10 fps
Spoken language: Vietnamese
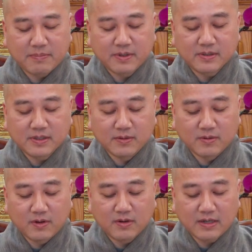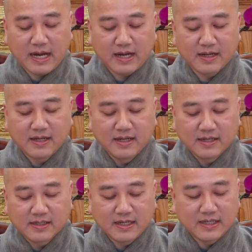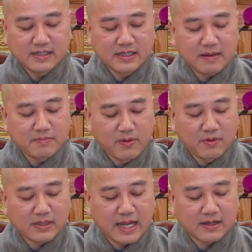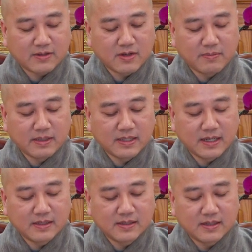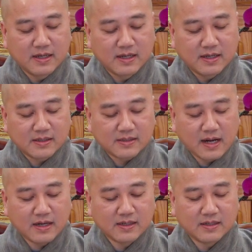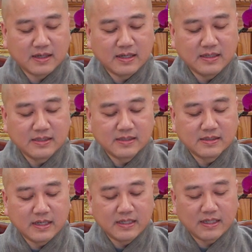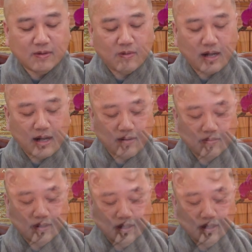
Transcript: rất nhiều khó khăn khi ghép mô tạng cho bệnh nhân cần y như y theo khoa học,